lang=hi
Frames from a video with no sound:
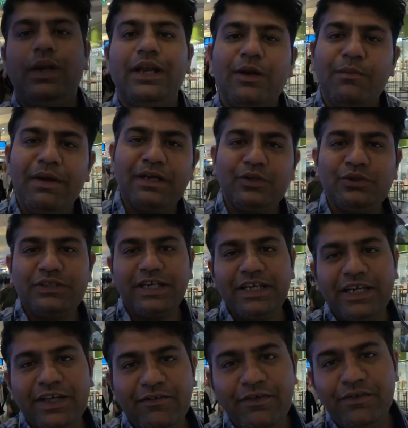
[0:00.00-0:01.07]
Welcome back to
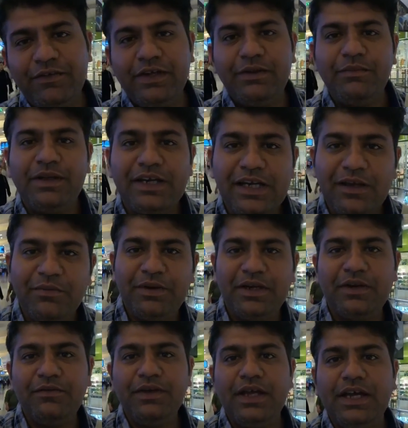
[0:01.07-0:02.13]
channel everyone. मेरा नाम है
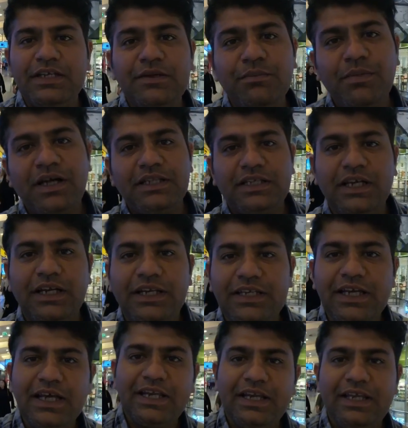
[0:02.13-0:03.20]
रवि आज हम बात करने
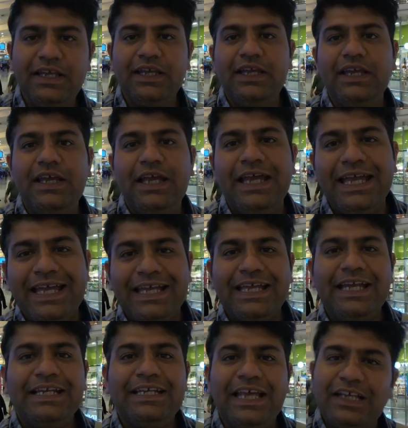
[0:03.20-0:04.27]
जा रहे
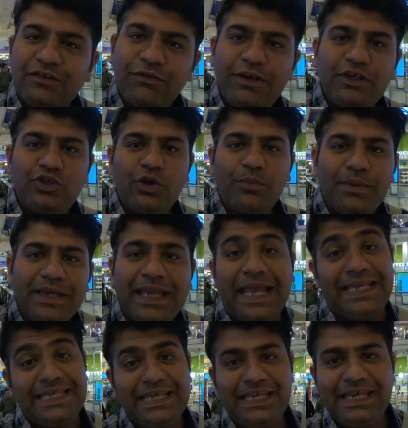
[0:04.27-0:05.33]
हैं कि टैक्स फ्री शॉपिंग
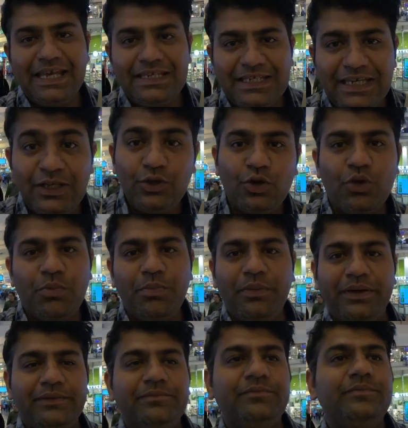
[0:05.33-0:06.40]
कैसे किया जाए यूरोप
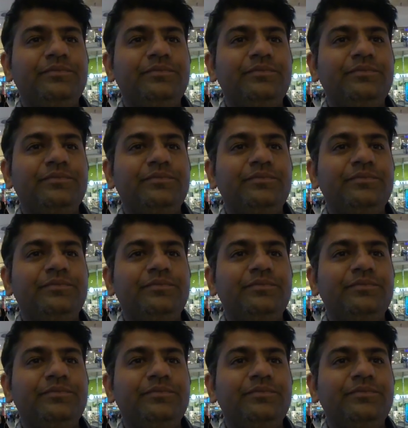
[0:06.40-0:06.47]
में